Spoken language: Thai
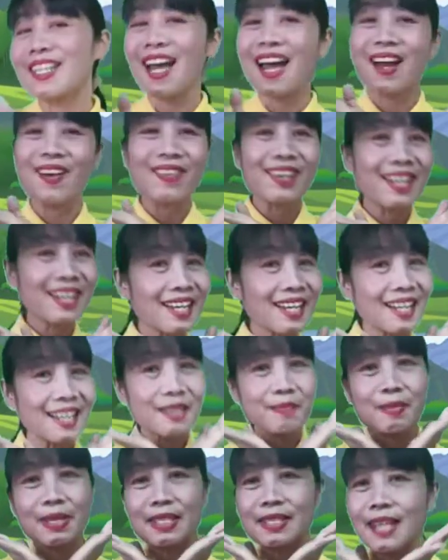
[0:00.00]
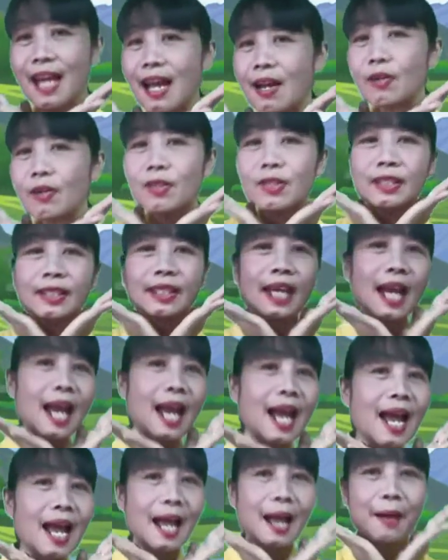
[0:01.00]
สาวเอ้ยแม่สาวคนงา
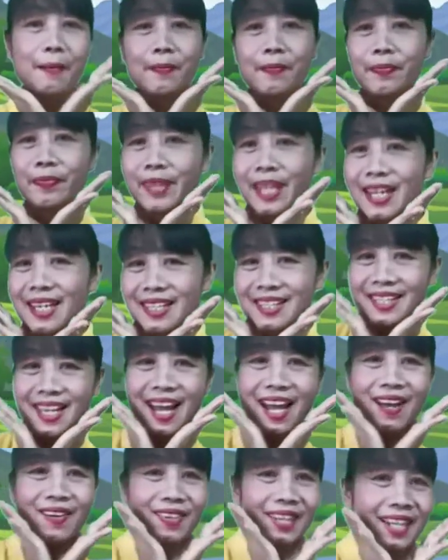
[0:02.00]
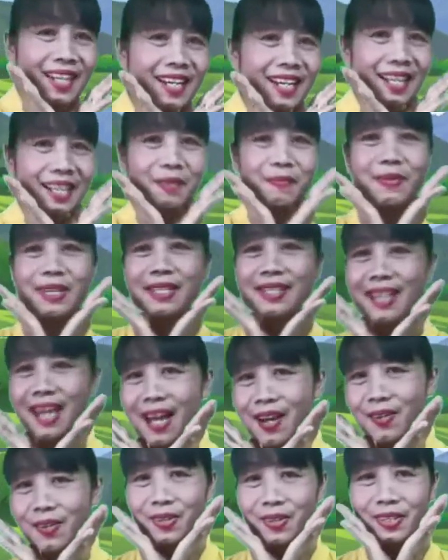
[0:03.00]
ม สาวเอ้ยแม่สา
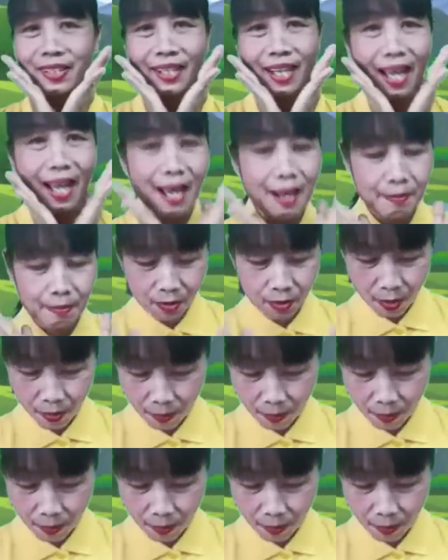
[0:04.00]
วคนงามก